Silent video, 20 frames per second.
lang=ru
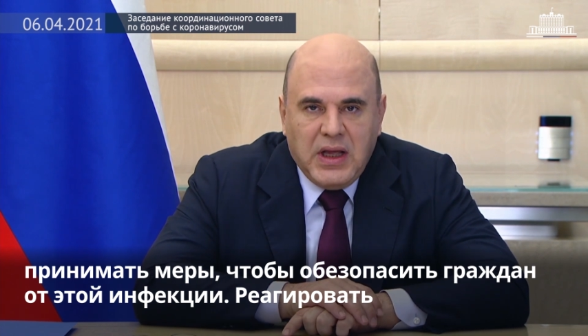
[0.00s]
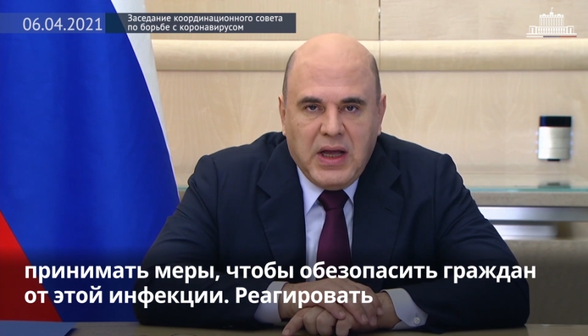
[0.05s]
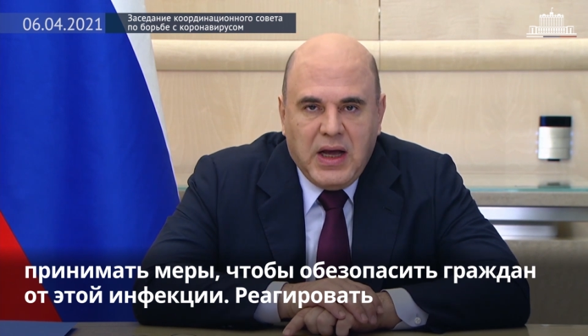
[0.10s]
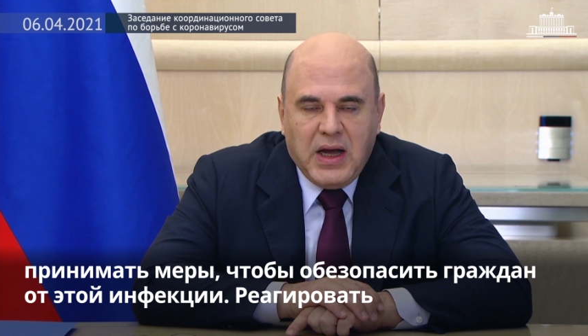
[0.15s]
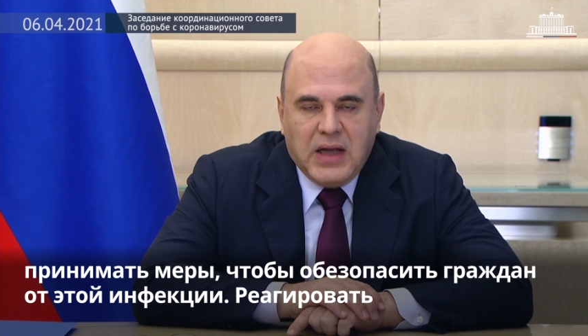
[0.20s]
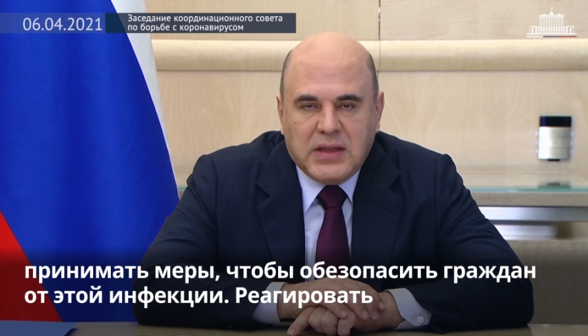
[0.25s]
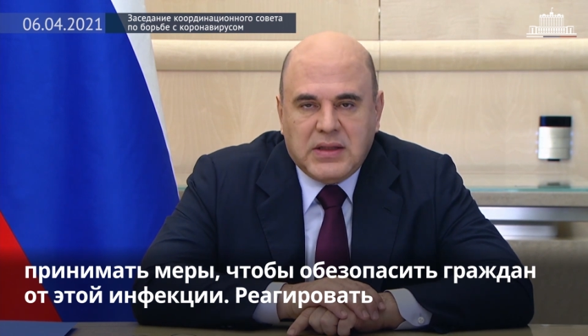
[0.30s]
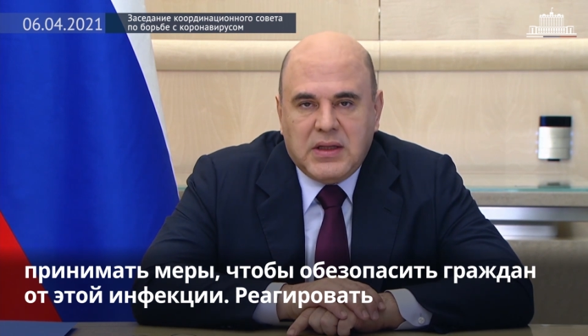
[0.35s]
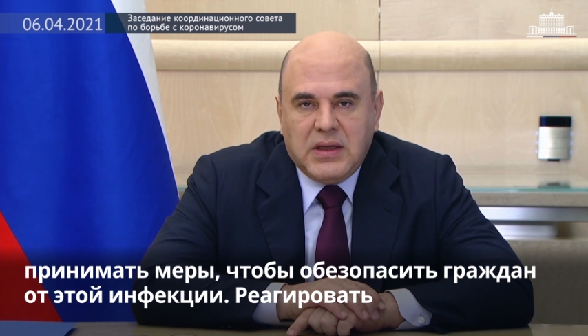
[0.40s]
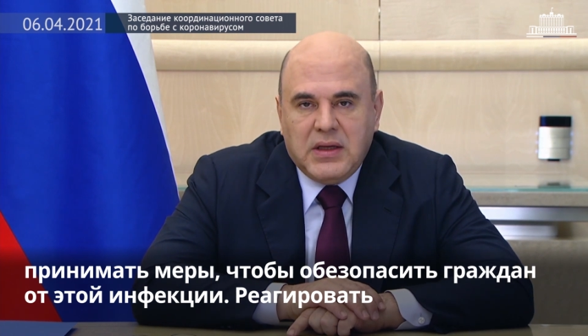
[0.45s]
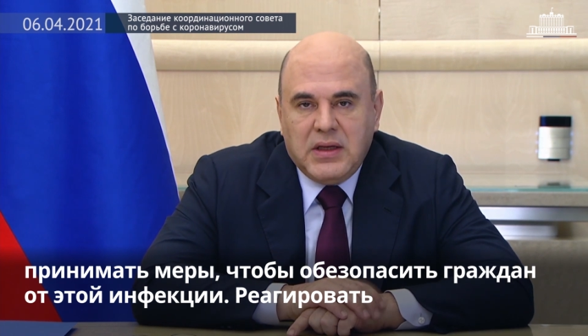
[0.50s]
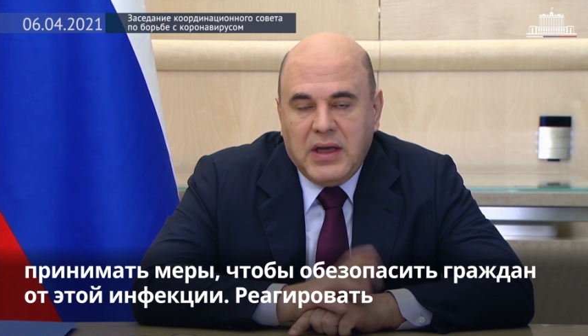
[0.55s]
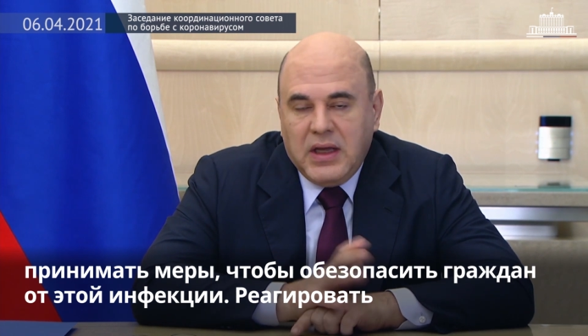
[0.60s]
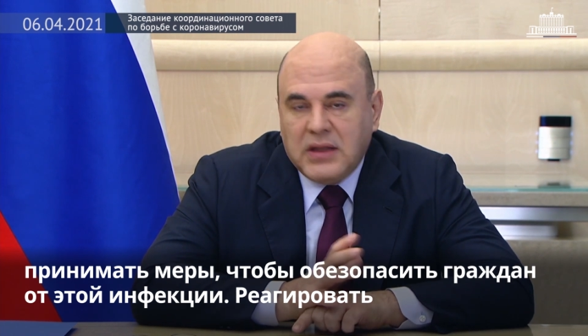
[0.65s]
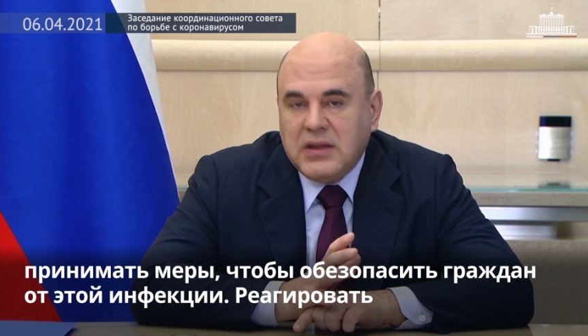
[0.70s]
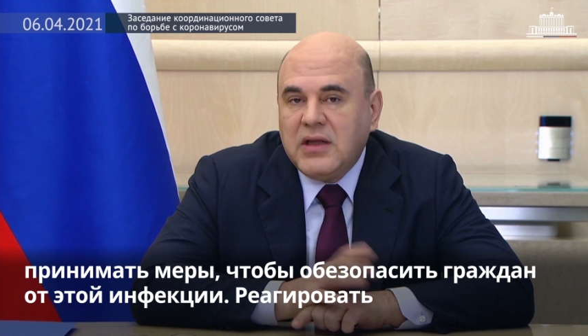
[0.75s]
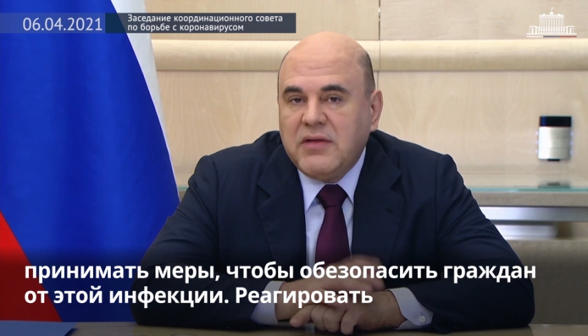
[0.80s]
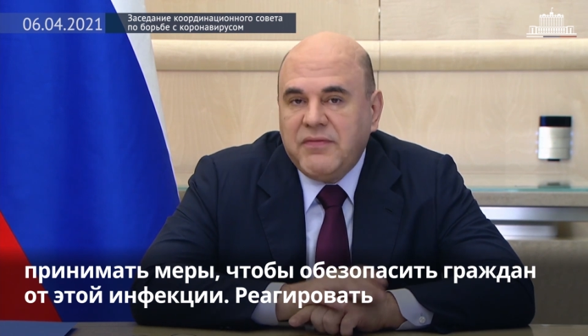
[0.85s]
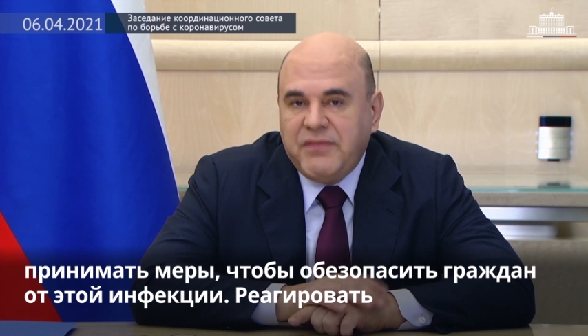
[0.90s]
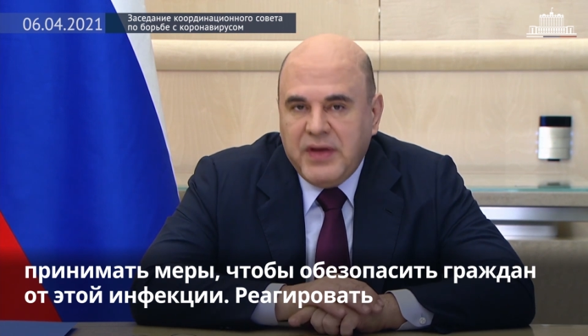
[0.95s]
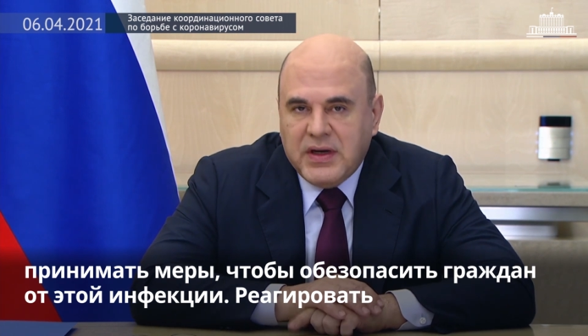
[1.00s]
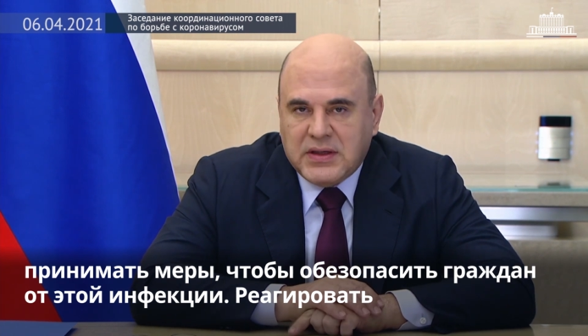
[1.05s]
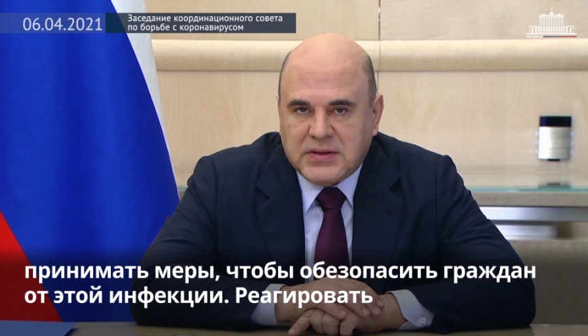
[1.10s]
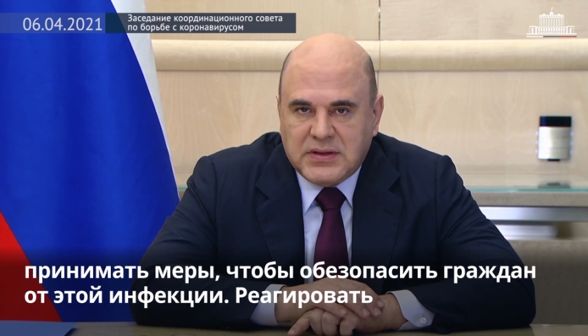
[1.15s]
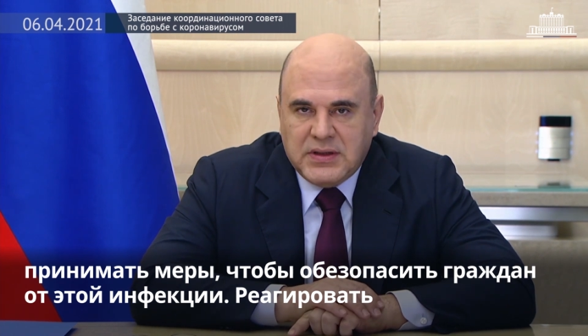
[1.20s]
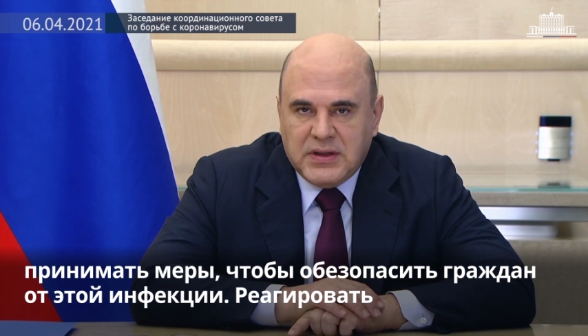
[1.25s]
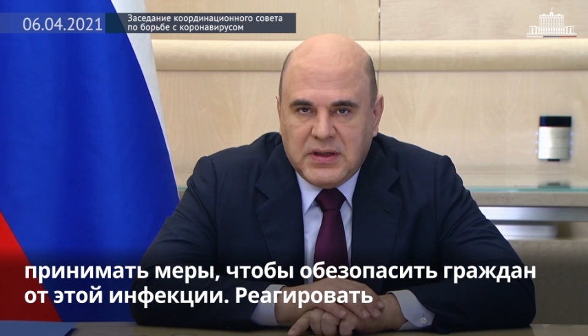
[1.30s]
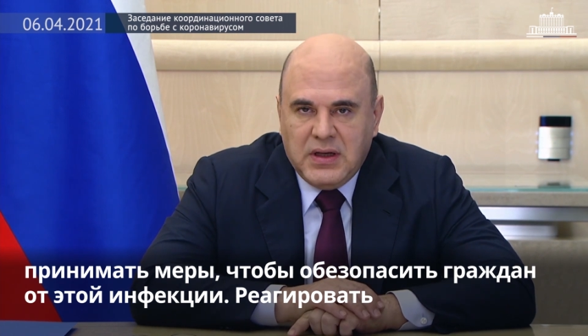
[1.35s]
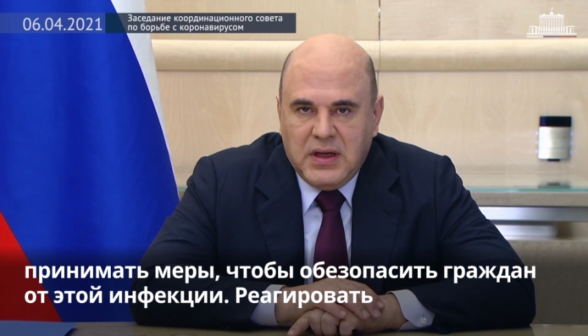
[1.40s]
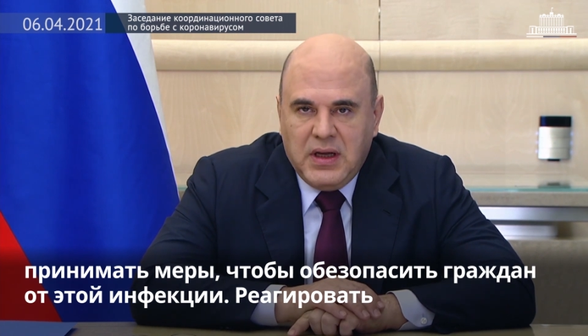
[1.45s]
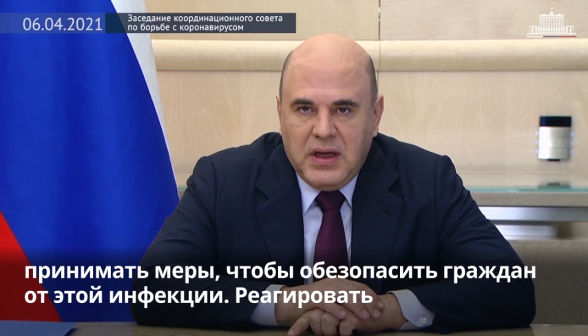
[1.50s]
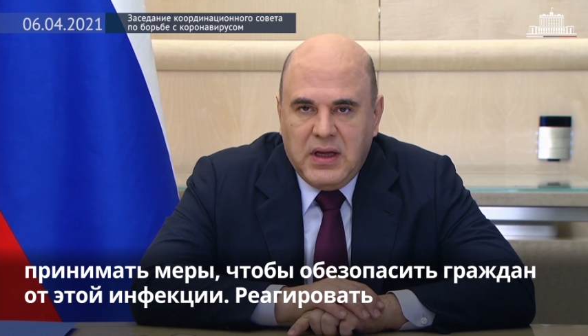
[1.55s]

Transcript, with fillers: от этой инфекции –